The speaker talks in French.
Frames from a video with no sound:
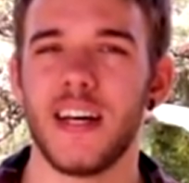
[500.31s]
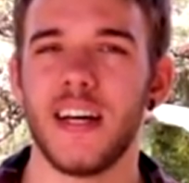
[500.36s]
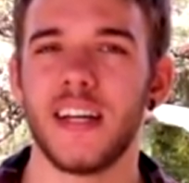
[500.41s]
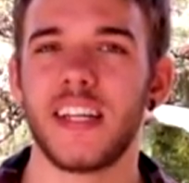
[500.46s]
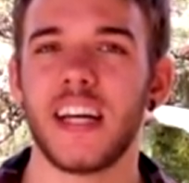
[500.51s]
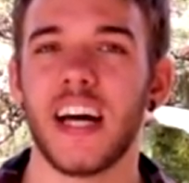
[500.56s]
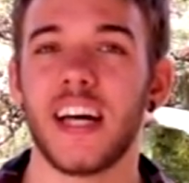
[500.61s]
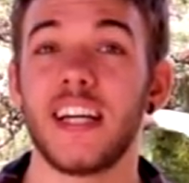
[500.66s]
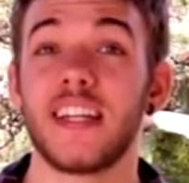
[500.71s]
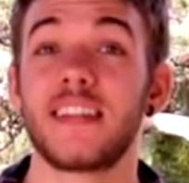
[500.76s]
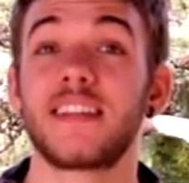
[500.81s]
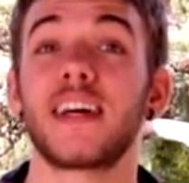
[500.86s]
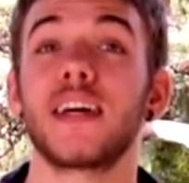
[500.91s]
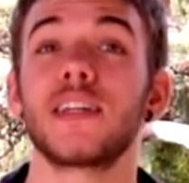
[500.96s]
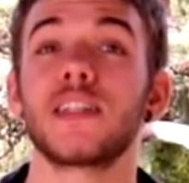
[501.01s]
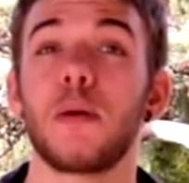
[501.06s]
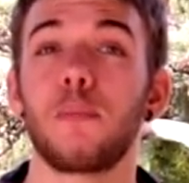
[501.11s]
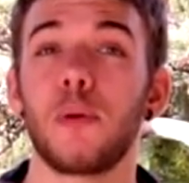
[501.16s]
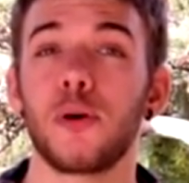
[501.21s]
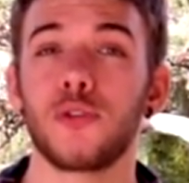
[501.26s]
car il est
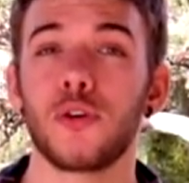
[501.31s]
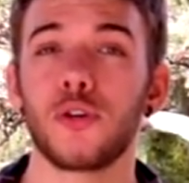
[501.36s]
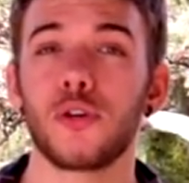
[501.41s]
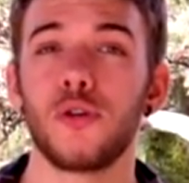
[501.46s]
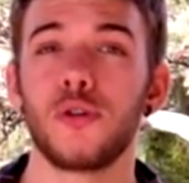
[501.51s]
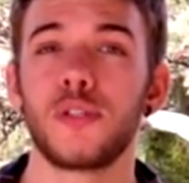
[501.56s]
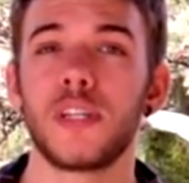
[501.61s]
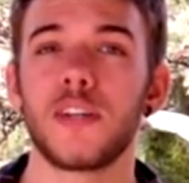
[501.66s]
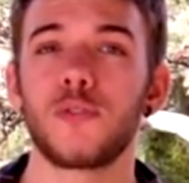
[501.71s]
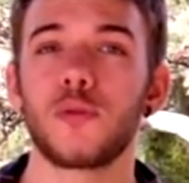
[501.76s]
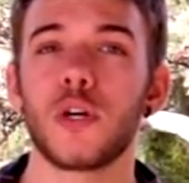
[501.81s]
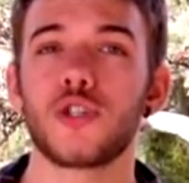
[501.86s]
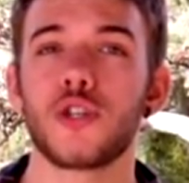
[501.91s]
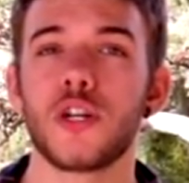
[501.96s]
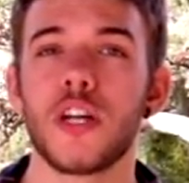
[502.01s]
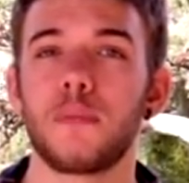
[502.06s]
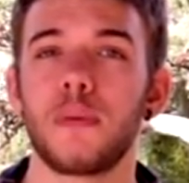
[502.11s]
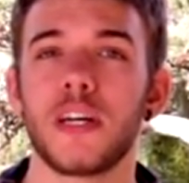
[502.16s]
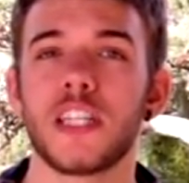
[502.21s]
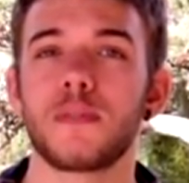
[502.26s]
très important que le tatouage ne
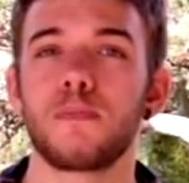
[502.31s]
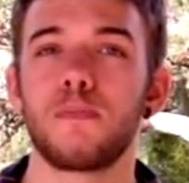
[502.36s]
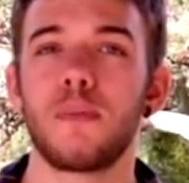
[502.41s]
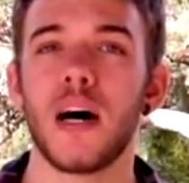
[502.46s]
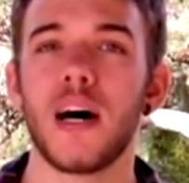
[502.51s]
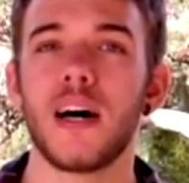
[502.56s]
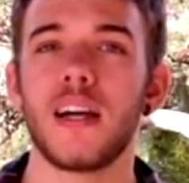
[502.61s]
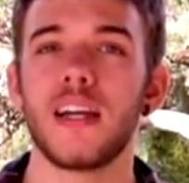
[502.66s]
dépasse pas